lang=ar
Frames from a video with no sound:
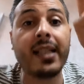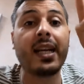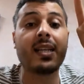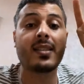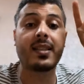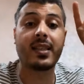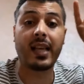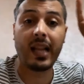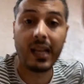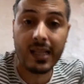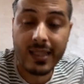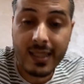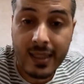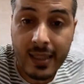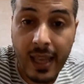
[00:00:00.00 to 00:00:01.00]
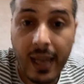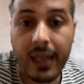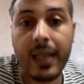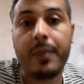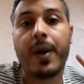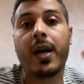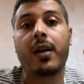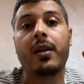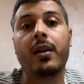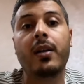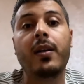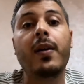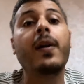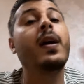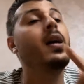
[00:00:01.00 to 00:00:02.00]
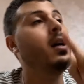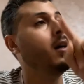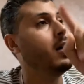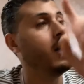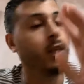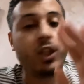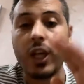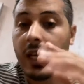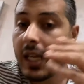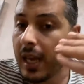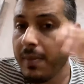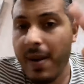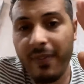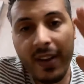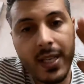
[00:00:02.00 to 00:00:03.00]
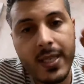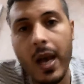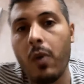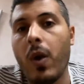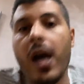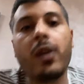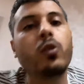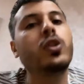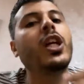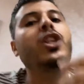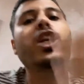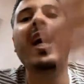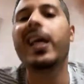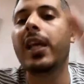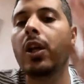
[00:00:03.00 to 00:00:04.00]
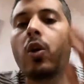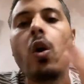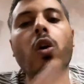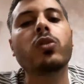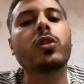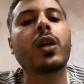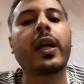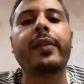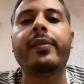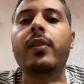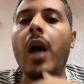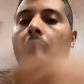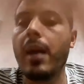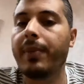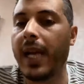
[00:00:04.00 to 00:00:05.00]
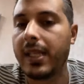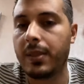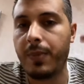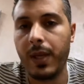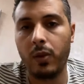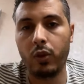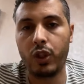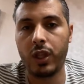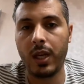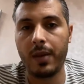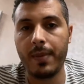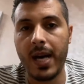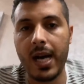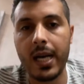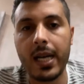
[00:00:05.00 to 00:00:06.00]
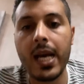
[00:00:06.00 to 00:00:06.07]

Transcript: هادي خص تخلص الضريبه الشركه ما فراسها والو انت شاري كونت خدام كتبيع وتشري مع